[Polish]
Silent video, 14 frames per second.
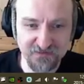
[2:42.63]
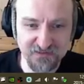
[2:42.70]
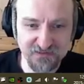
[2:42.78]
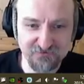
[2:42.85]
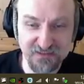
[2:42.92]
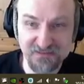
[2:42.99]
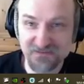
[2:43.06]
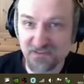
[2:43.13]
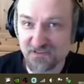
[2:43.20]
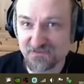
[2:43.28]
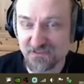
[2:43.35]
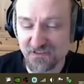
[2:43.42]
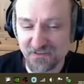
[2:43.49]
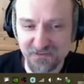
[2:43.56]
Niezły restart
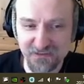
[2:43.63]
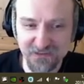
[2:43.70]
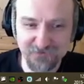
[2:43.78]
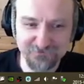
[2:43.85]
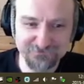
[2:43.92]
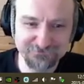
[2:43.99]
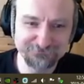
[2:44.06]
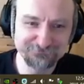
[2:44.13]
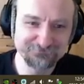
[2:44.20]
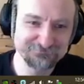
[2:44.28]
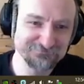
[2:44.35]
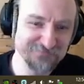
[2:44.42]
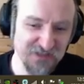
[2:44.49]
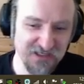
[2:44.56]
serii, nie?
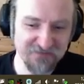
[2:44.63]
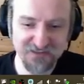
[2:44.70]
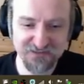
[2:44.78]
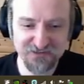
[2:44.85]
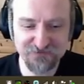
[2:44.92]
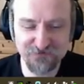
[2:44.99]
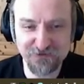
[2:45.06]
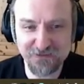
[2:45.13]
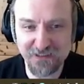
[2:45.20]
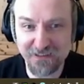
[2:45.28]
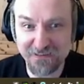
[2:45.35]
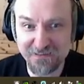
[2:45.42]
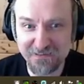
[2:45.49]
Ciekawe kiedy dwójka.